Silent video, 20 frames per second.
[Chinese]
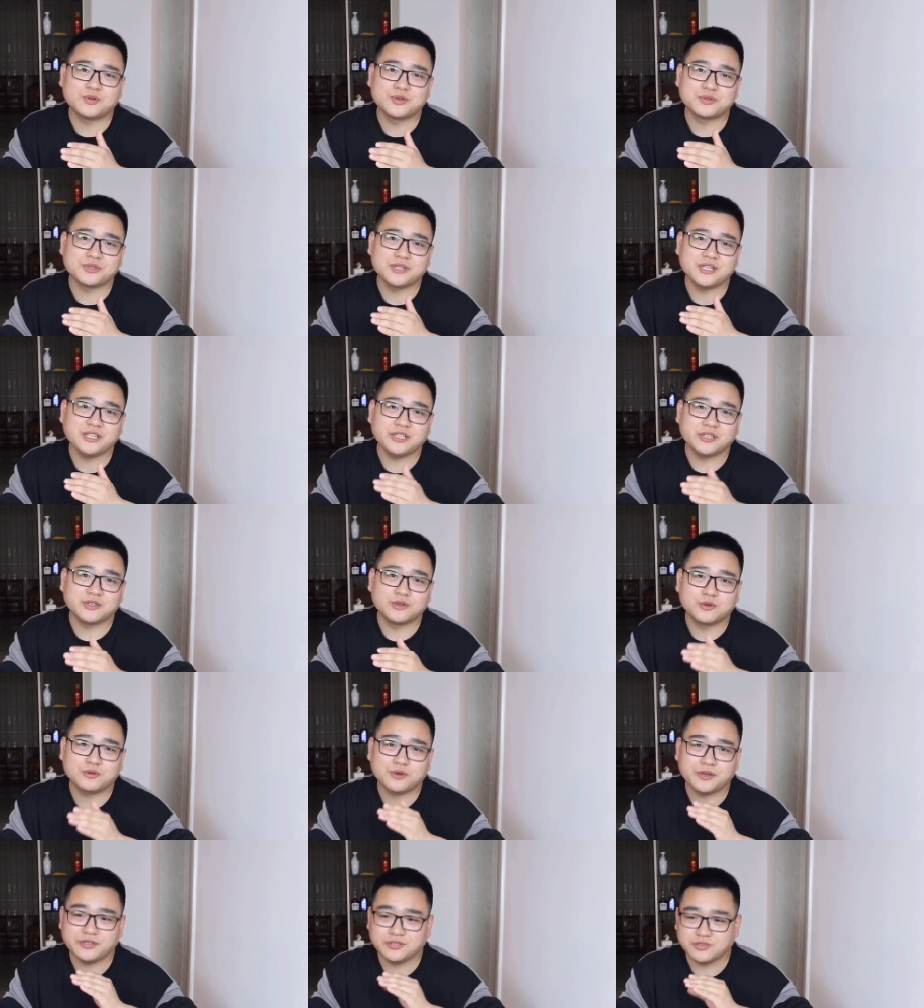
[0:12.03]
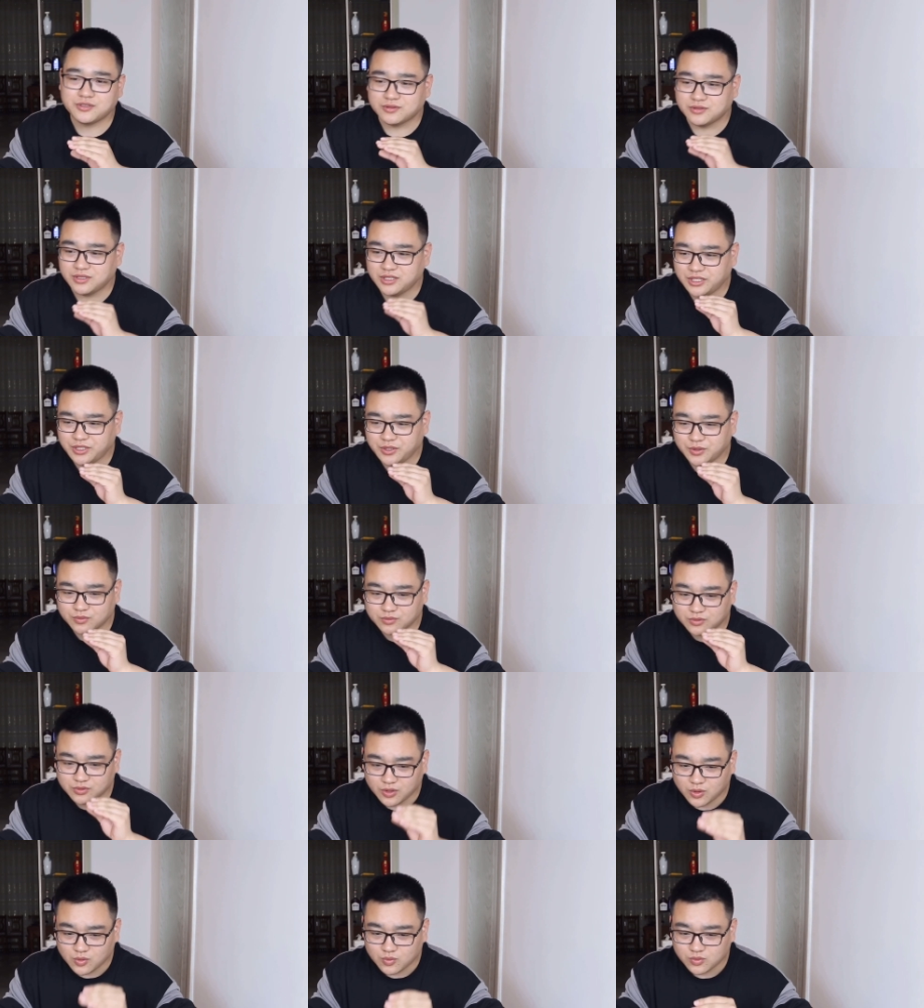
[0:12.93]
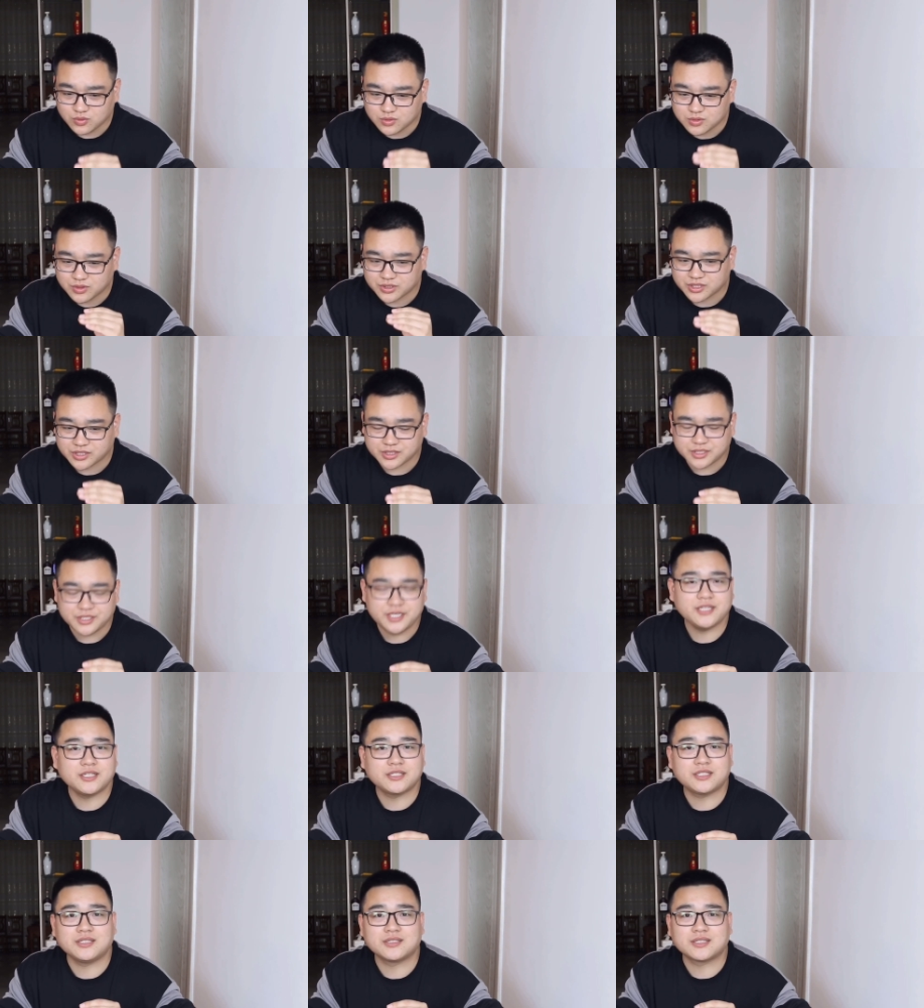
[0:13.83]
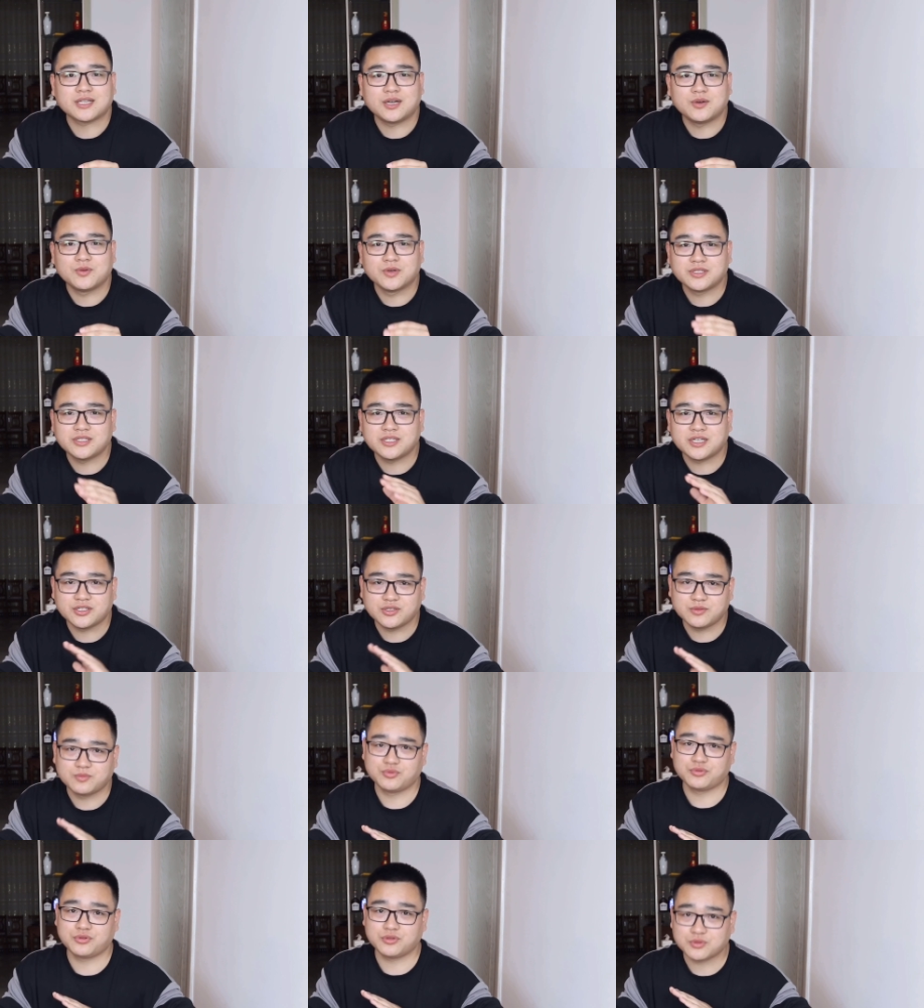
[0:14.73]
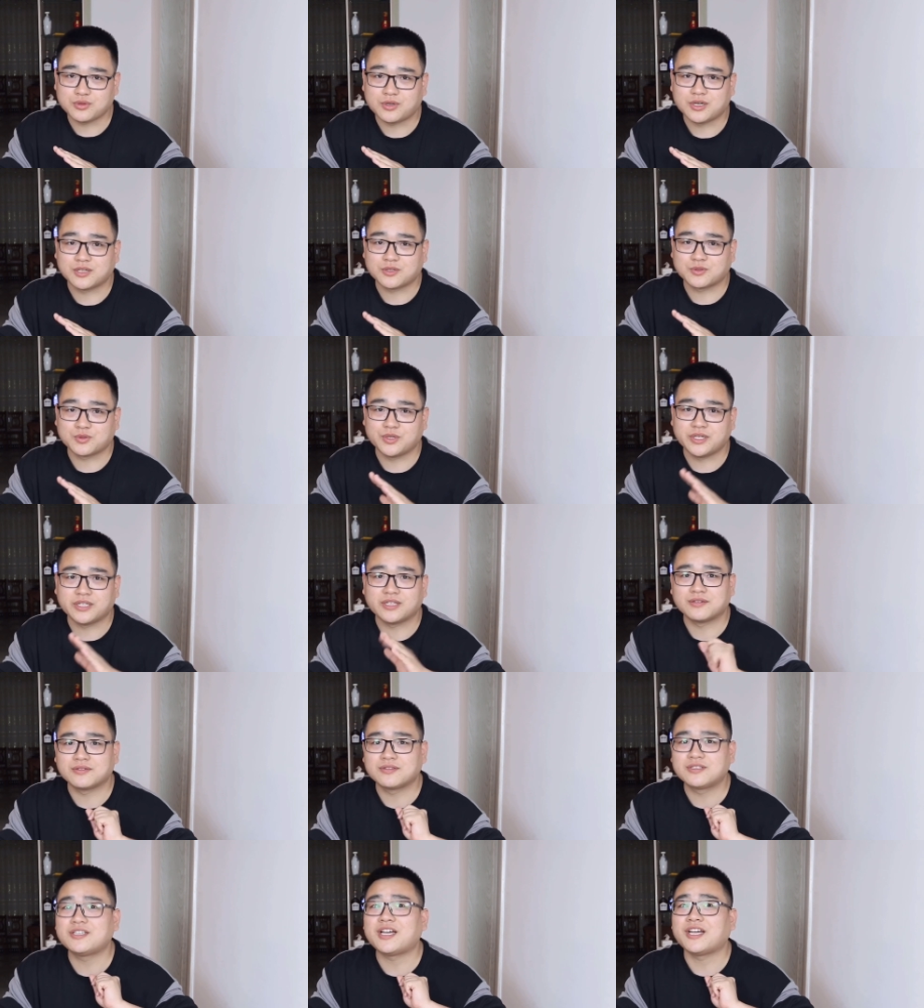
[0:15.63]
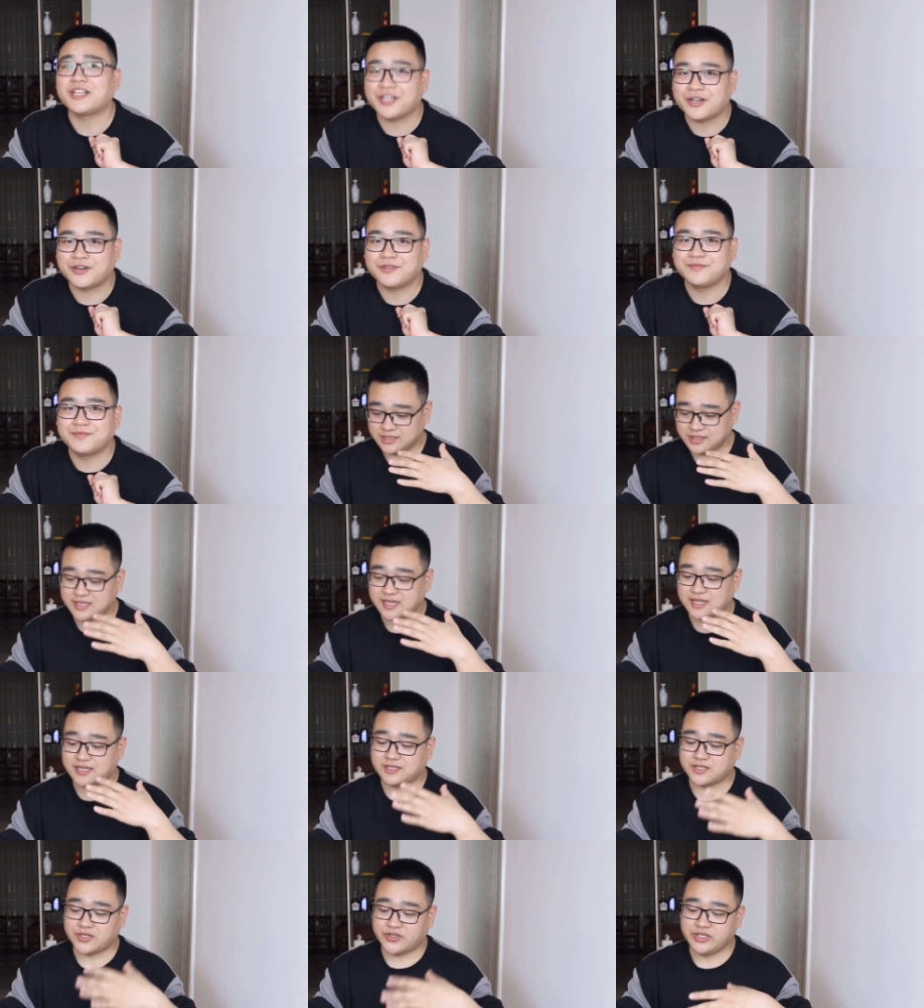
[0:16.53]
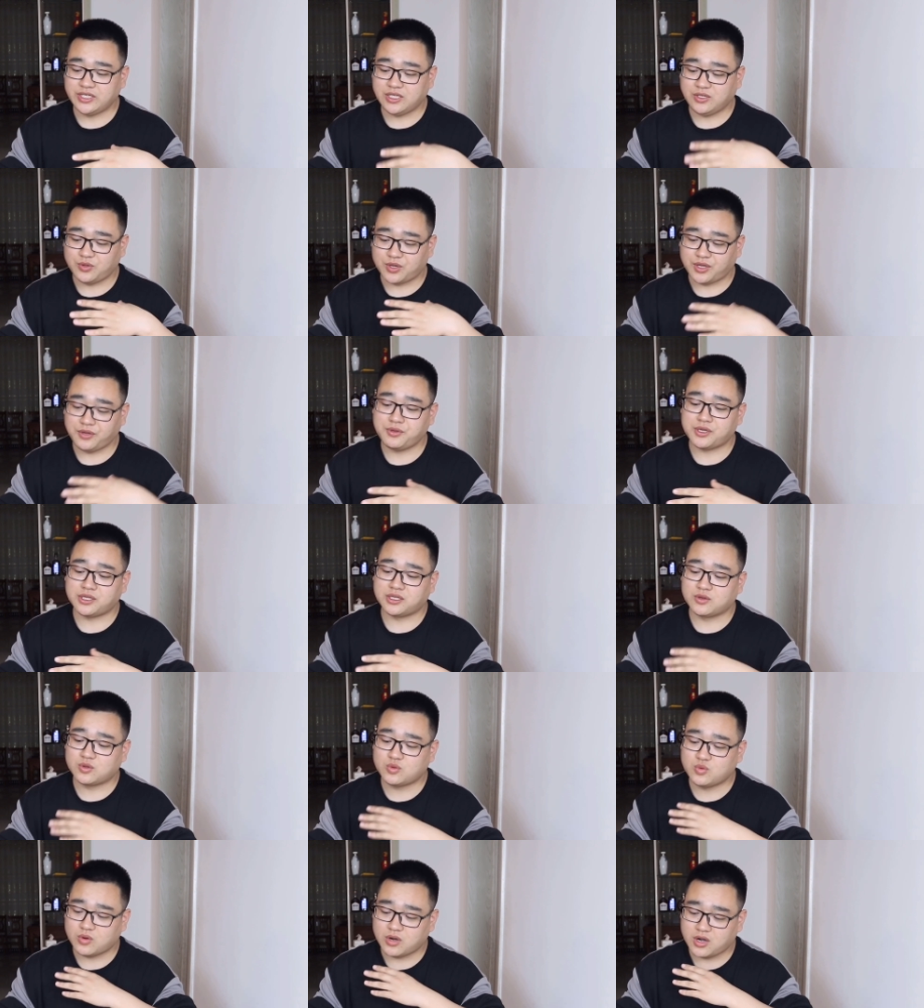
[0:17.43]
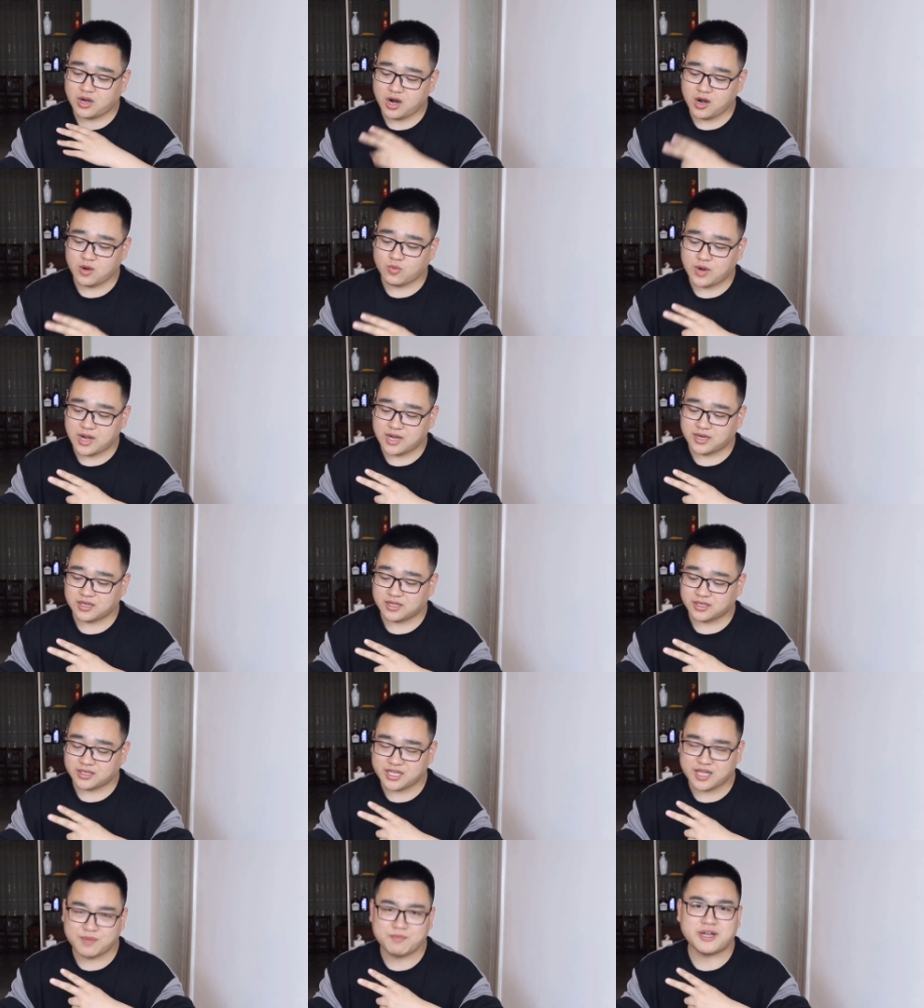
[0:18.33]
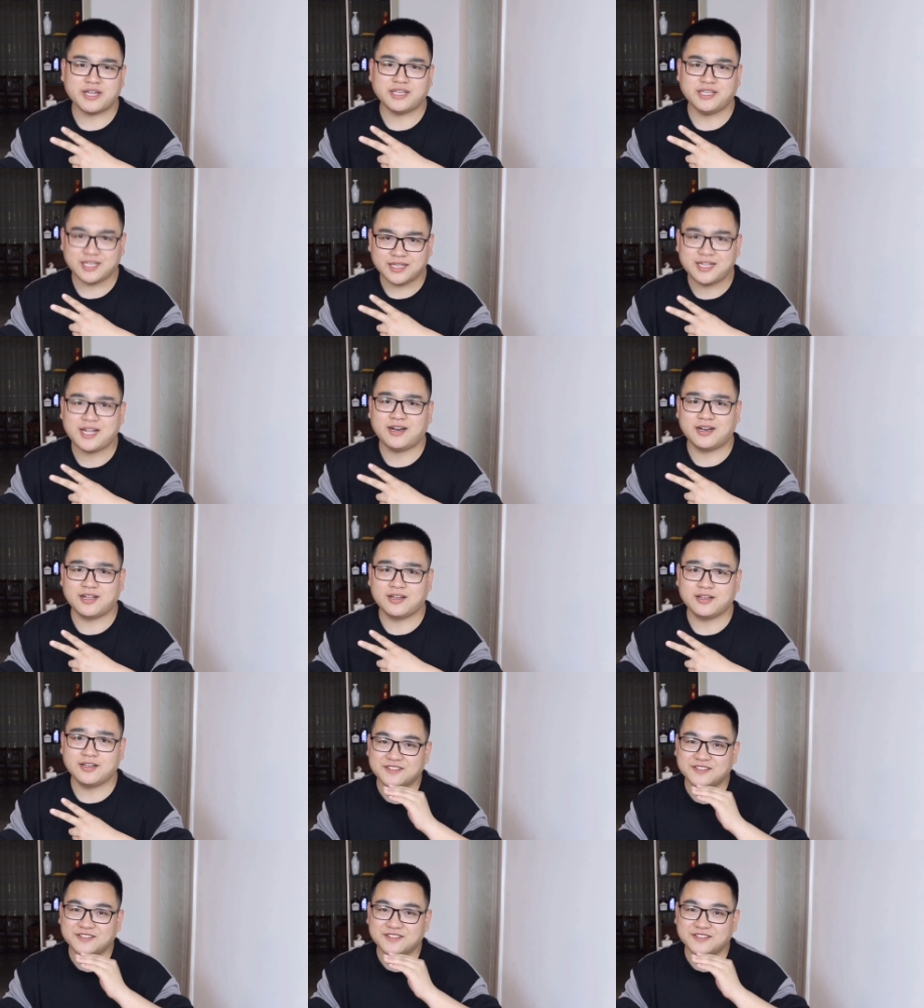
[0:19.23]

我决定以后关于这种利用动物做实验的题材，我尽量就不去做了。所以呢，下一条赞早已远远的过2万了，该买液氮了。